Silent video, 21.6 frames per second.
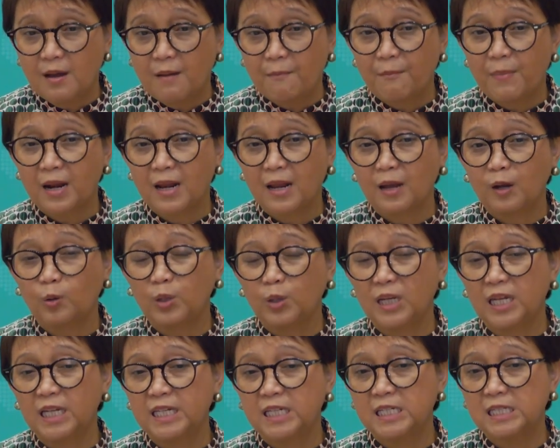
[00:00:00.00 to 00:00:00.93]
melalui
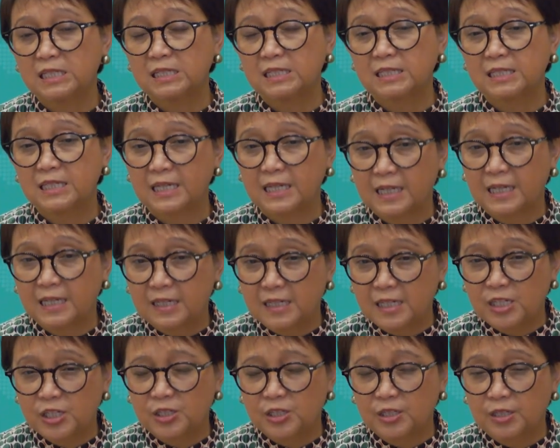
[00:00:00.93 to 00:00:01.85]
Leaders
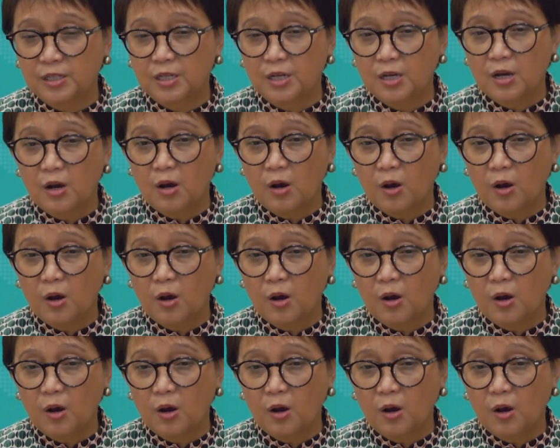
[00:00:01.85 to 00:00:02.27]
Declaration